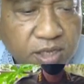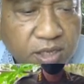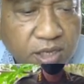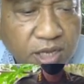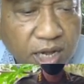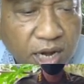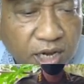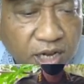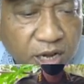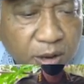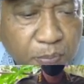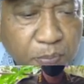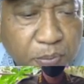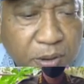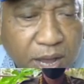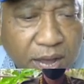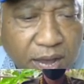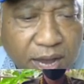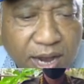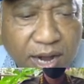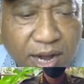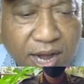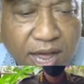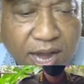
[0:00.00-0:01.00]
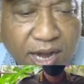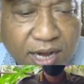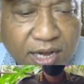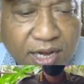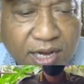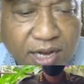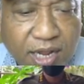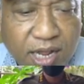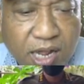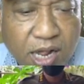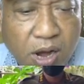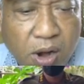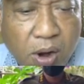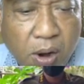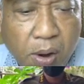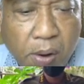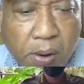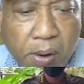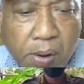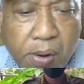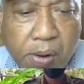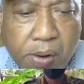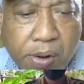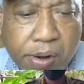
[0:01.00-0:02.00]
Jadi biang keladi
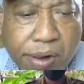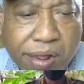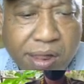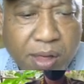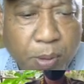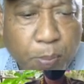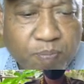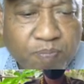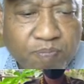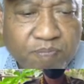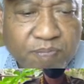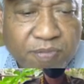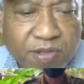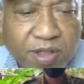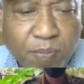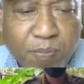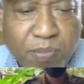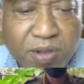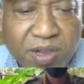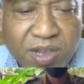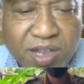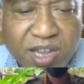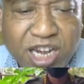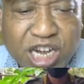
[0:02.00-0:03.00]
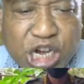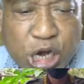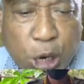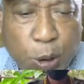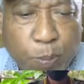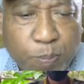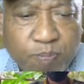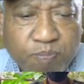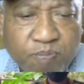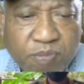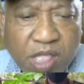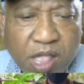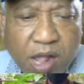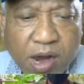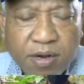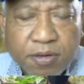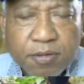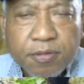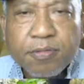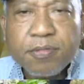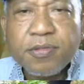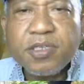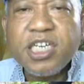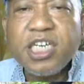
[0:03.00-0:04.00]
yang bikin
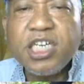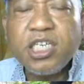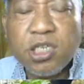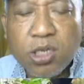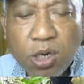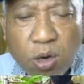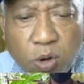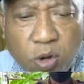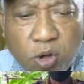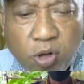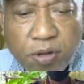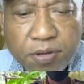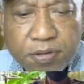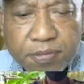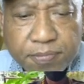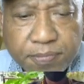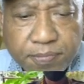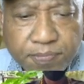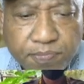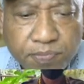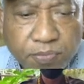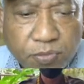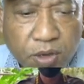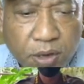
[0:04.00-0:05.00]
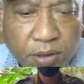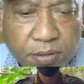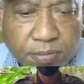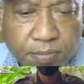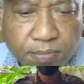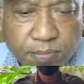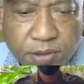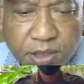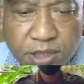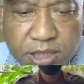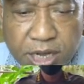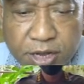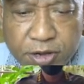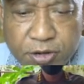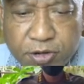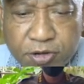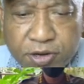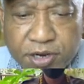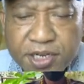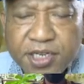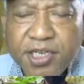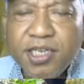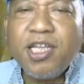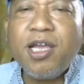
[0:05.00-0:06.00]
kisruh minyak
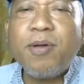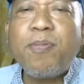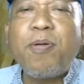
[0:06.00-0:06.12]
goreng ini ya